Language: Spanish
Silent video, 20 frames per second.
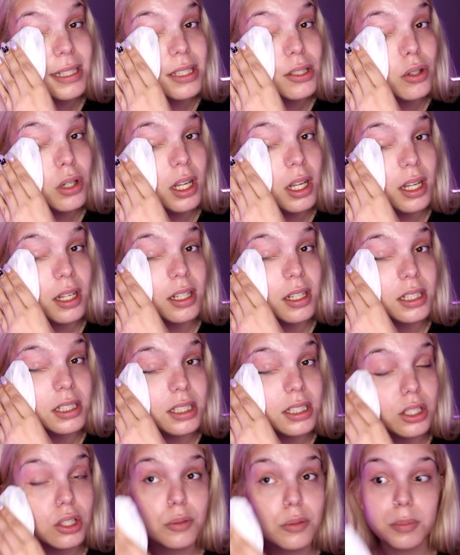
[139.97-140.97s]
sola ha
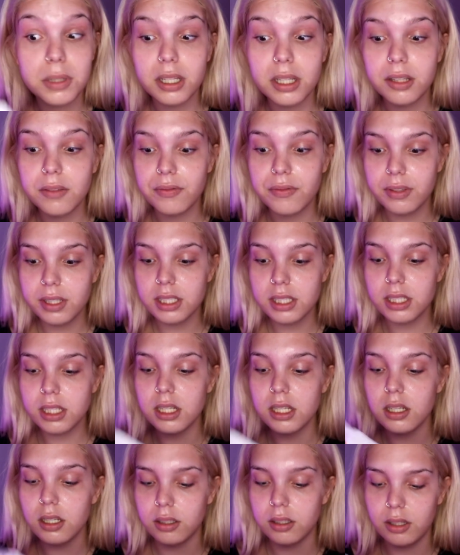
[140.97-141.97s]
sido más
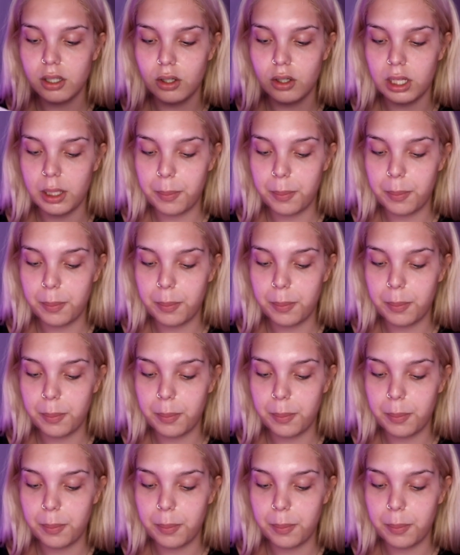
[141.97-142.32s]
difícil de lo que